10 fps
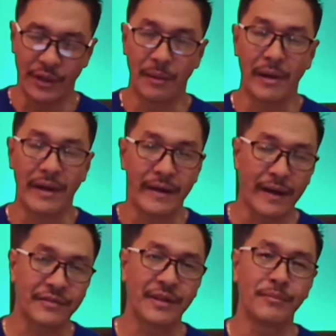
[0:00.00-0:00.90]
na
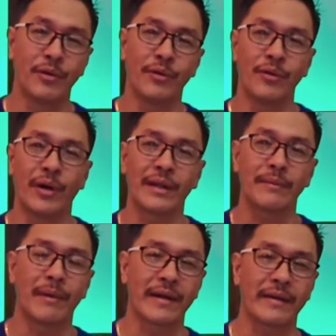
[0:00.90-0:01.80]
maranasan mo at
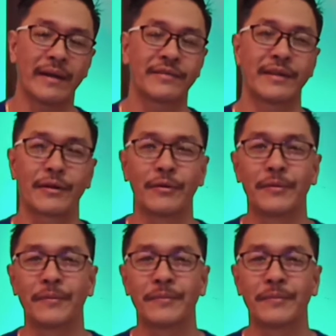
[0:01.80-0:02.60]
maranasan ko.